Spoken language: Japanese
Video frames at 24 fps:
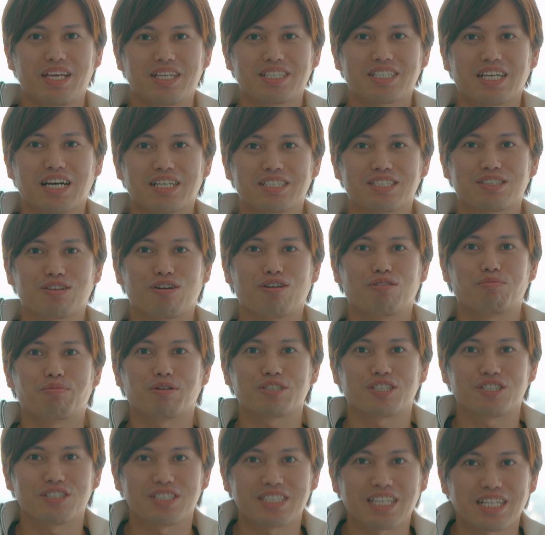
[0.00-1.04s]
インキャストを
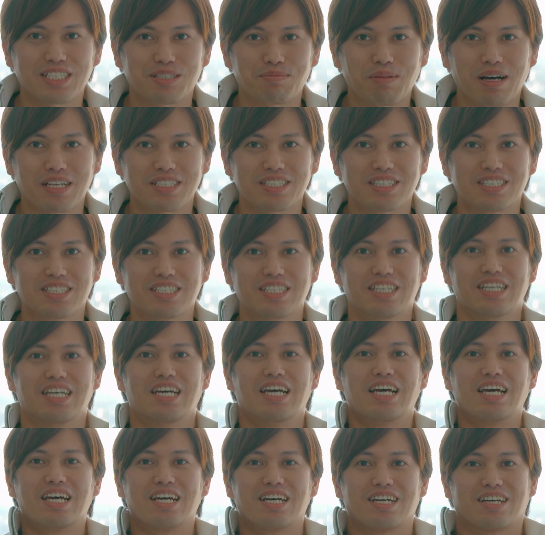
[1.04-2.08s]
募集いたします。
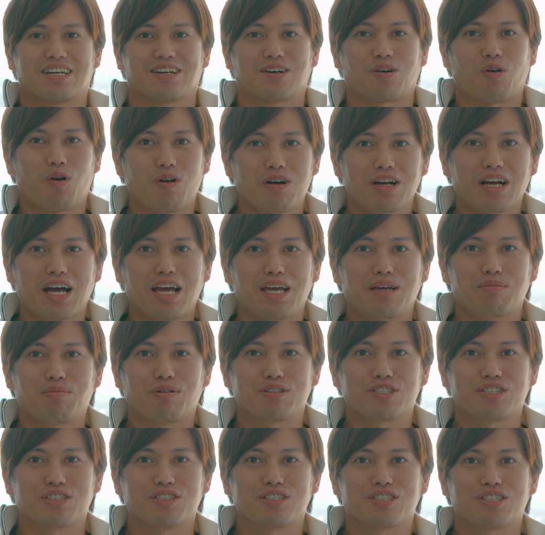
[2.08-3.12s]
今回
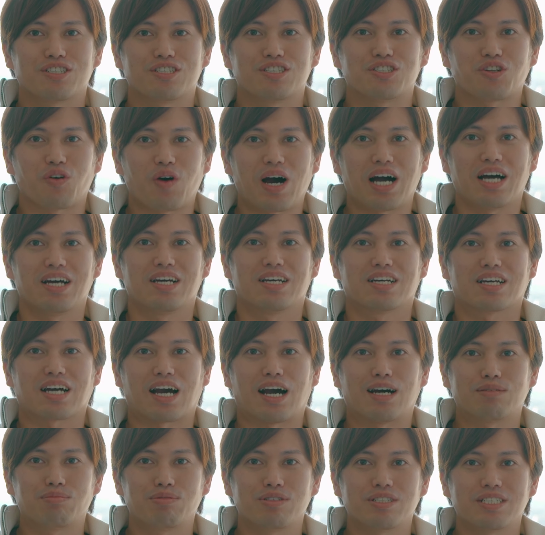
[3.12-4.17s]
募集するのは
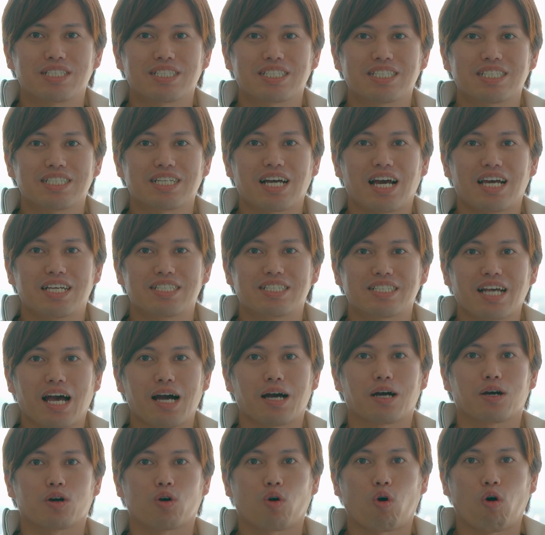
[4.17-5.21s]
株式会
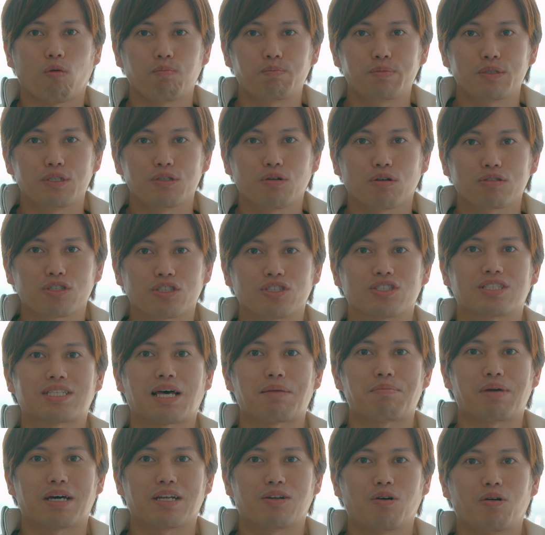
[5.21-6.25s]
社コプロス
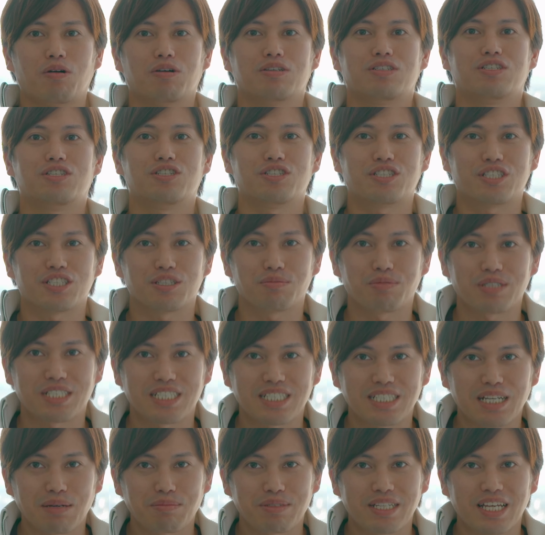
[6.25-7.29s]
様の
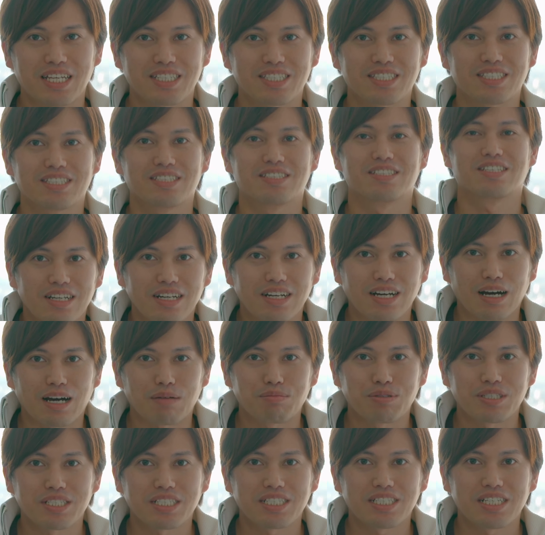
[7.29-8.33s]
ユーチューブシーエム です。
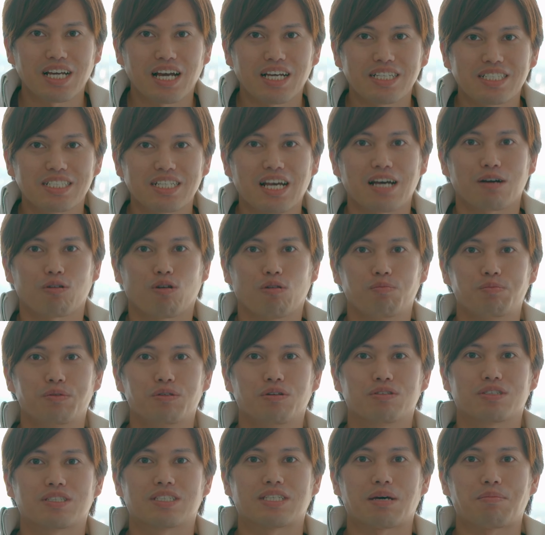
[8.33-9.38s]
株式会社
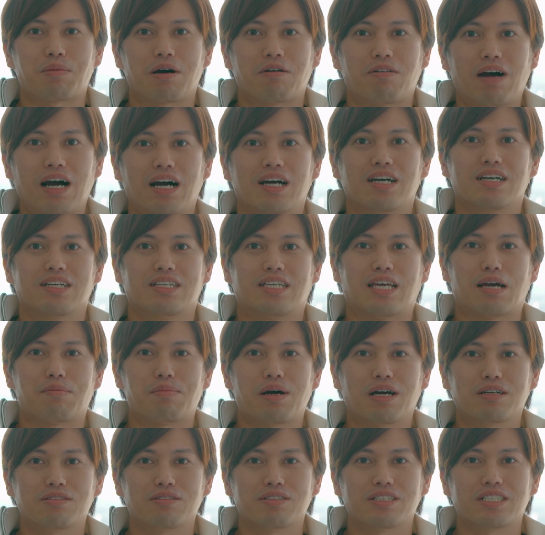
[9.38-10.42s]
コプロス様は
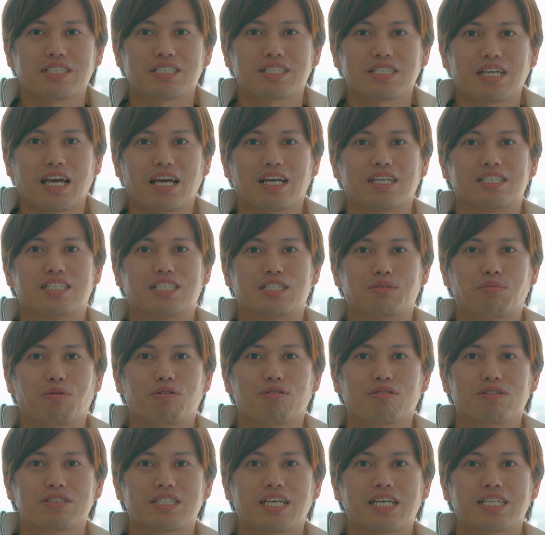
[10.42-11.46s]
山口県
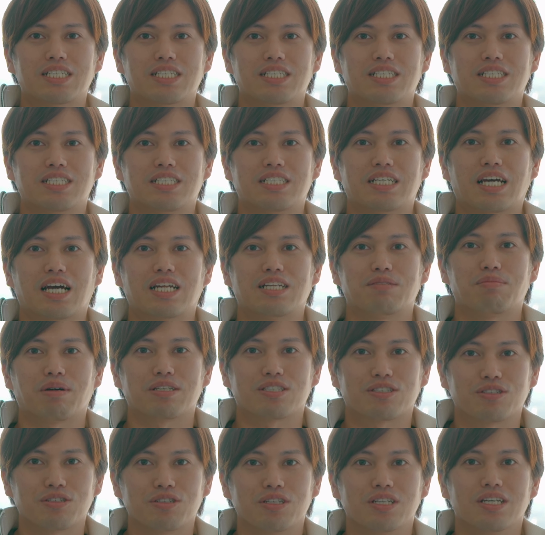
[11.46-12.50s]
下関市にありま
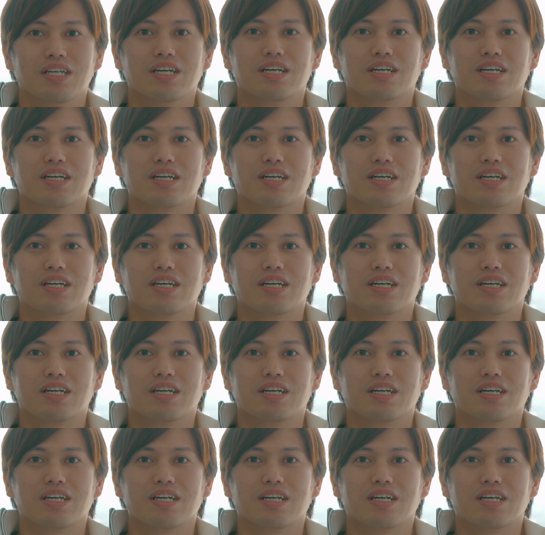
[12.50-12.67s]
す